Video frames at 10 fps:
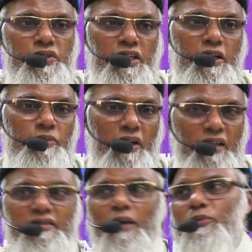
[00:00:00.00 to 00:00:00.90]
शेख
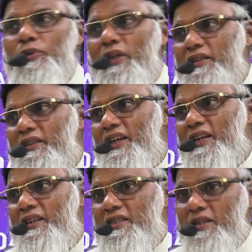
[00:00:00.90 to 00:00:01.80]
अब्दुल्ला साहब को देखते
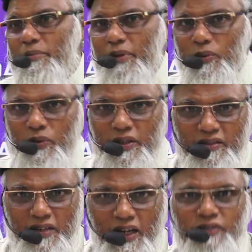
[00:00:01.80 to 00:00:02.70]
हैं कि जब भी कोई
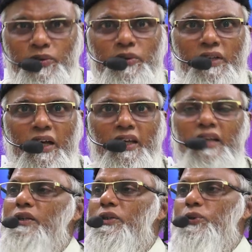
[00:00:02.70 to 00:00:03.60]
इजलास होता
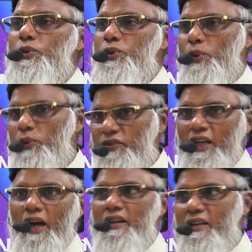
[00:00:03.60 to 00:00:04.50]
है तो शुरू से
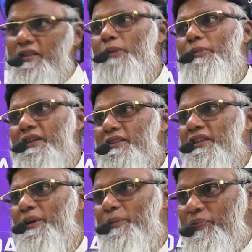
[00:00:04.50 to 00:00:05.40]
आखिर तक बैठते
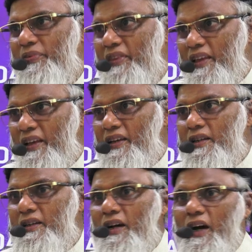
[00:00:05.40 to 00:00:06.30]
हैं
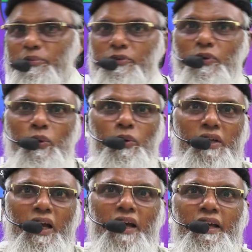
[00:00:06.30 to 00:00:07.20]
अब तो लोग
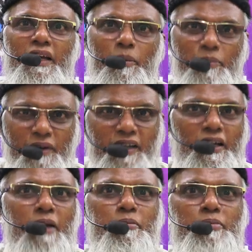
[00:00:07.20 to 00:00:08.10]
क्या है अपने
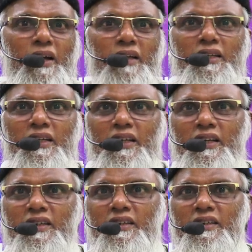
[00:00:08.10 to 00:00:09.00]
टाइम पर आते हैं
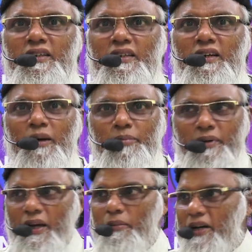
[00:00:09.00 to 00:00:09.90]

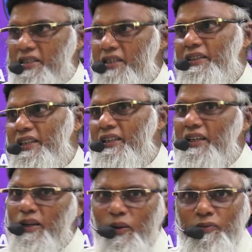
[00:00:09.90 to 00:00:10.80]
अपना भाषण देते
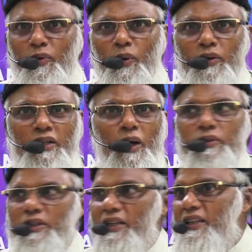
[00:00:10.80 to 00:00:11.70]
हैं और फ़ौर क्या
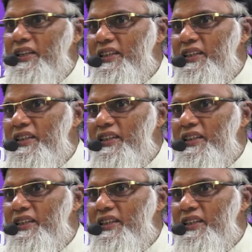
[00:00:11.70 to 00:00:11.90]
होते हैं